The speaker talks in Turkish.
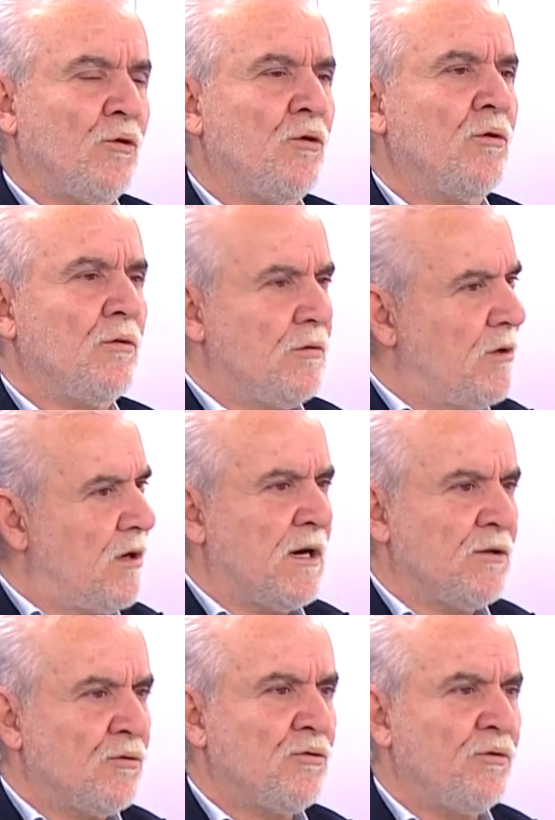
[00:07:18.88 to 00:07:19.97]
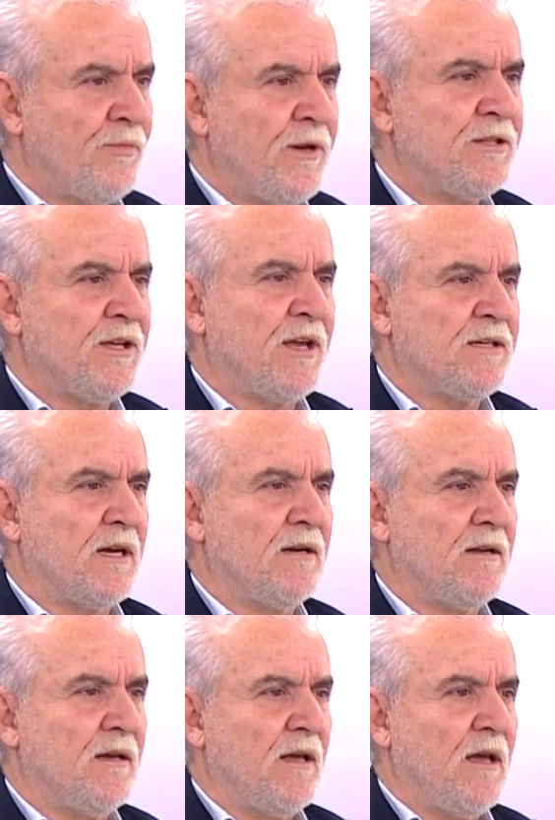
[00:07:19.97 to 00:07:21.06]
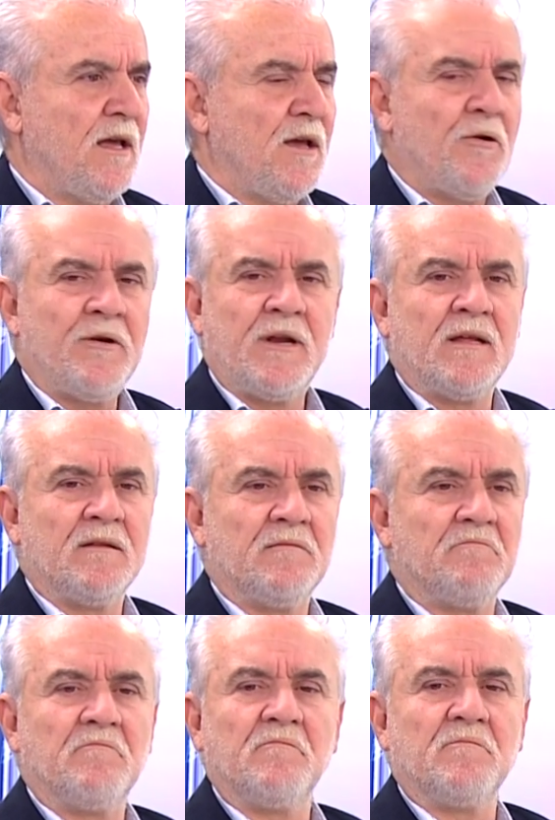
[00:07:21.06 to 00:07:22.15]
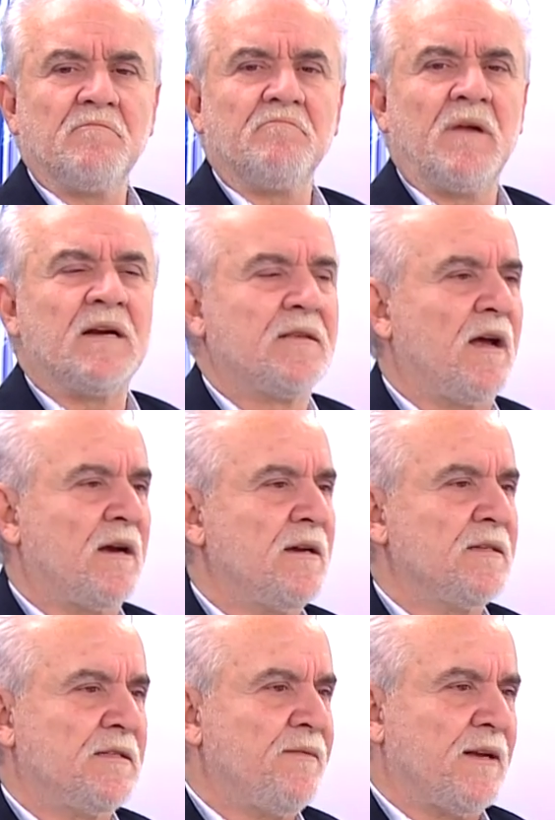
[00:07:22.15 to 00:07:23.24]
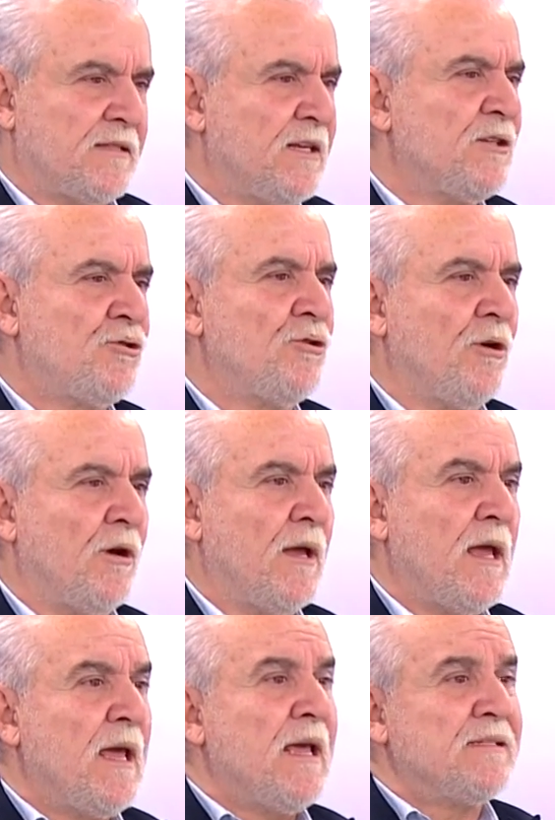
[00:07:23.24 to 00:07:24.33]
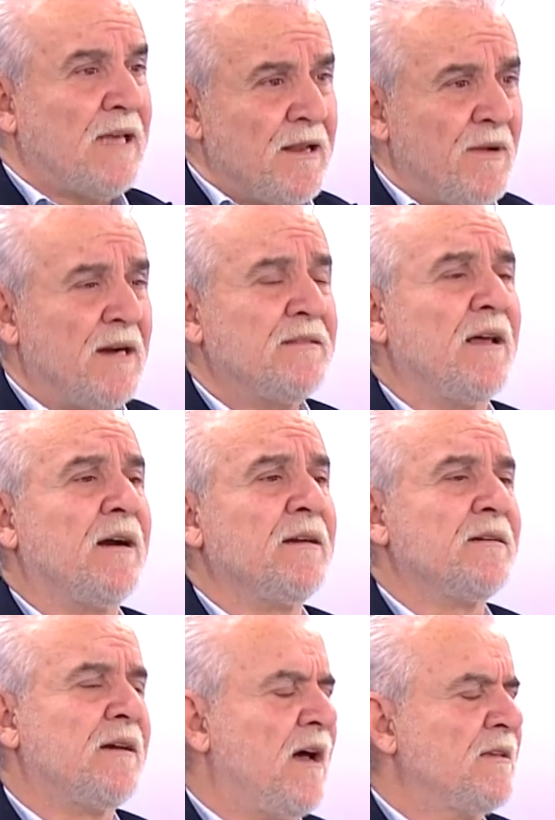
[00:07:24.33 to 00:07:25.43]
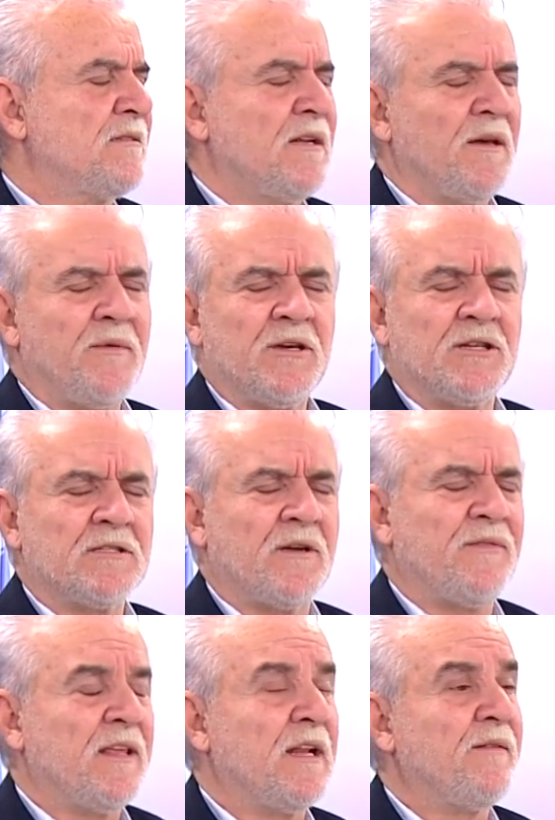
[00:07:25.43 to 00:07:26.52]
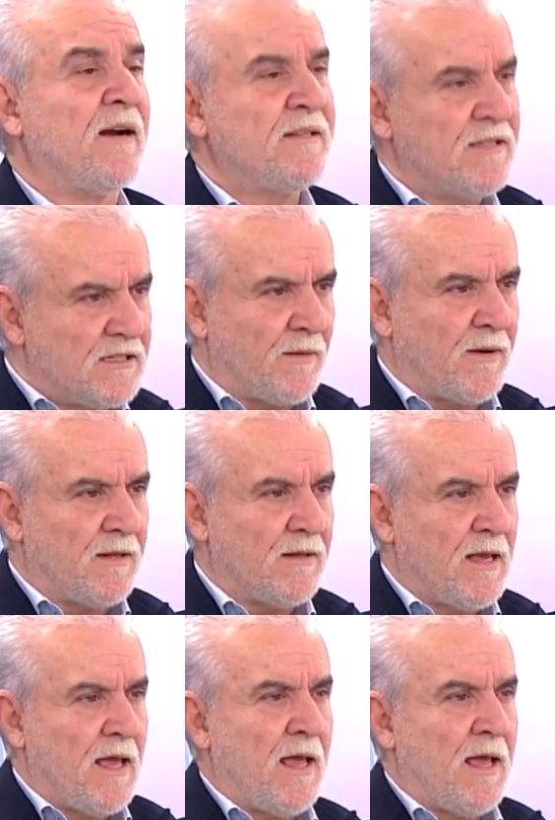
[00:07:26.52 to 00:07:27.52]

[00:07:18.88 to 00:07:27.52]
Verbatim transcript: Bu Anadolu kulüpleri için geçerli. Hı hı. Örneğin Mert Hakan'ı Sivas'tan istiyor. Sen Mert Hakan'ı Galatasaray'a, Beşiktaş'a, Fener'e verdiğin zaman